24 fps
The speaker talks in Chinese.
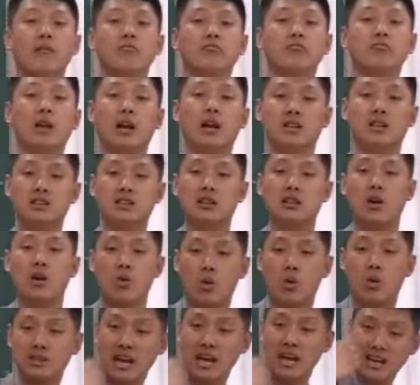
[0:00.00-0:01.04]
了，啊，你尽到
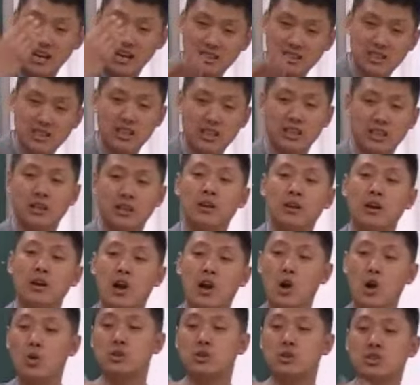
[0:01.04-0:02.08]
国家感谢你，
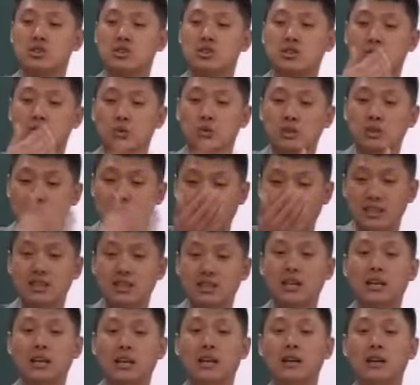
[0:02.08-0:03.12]
后世子孙感
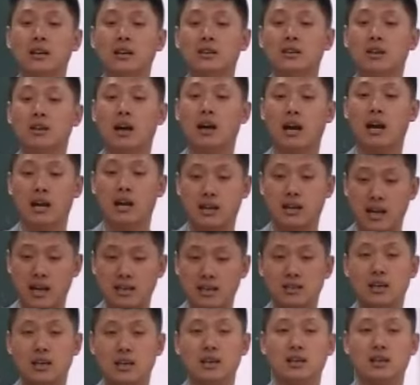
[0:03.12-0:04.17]
谢你，是吧？哎，感
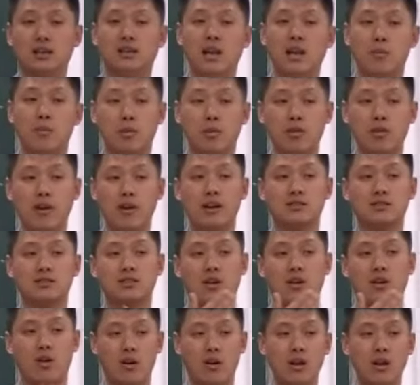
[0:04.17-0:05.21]
谢你，你也不是为了自
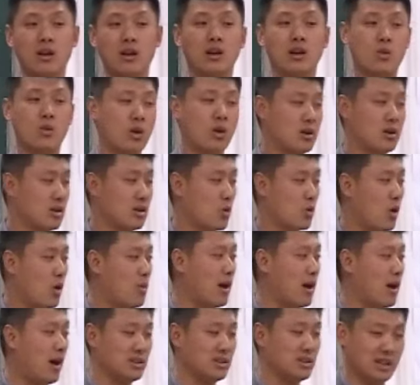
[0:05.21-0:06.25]
个儿过日子过不
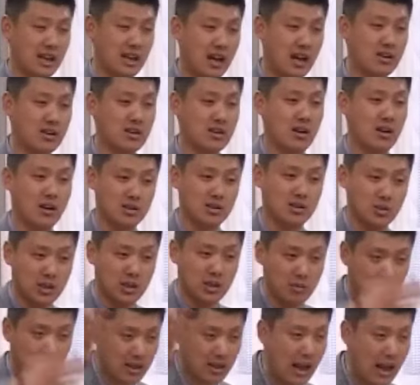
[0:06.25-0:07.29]
好，你才干这事儿的，所以
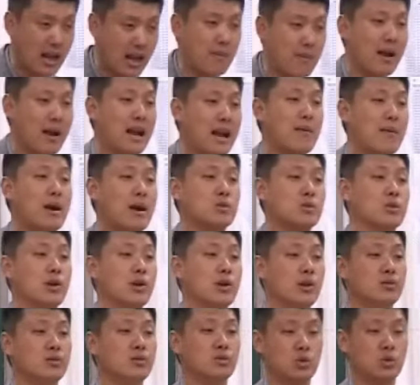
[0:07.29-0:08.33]
你们该干嘛干嘛去。
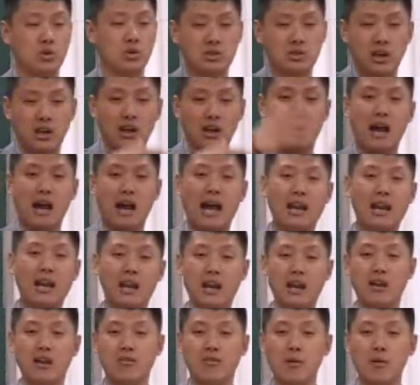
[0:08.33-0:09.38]
总司令含
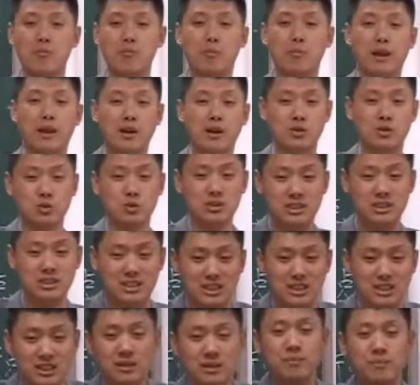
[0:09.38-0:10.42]
泪吻别了军
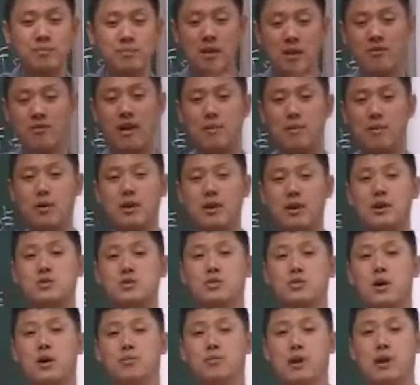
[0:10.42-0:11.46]
旗，发表演
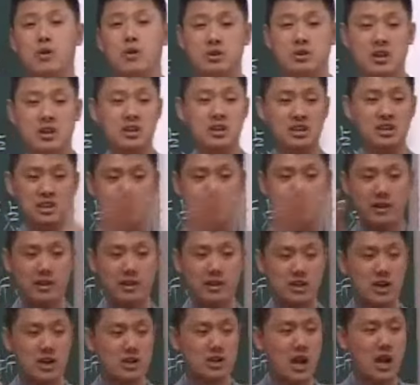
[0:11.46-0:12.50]
说，啊，我相信你们在
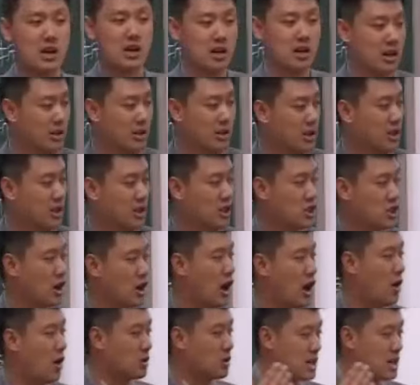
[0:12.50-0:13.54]
战场上是
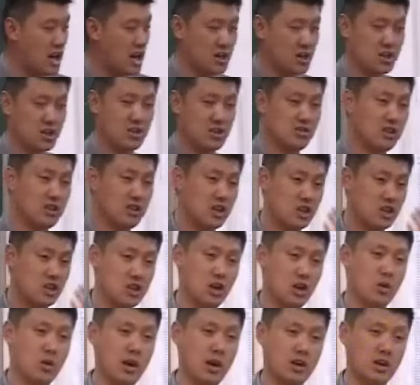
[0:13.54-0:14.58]
好战士，在
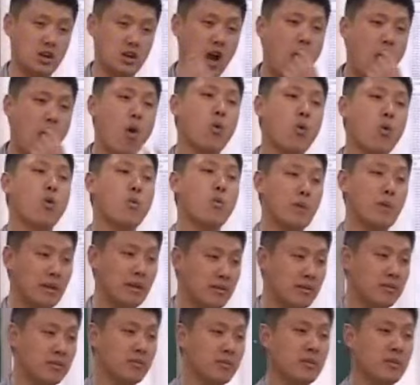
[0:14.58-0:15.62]
社会上是好公民，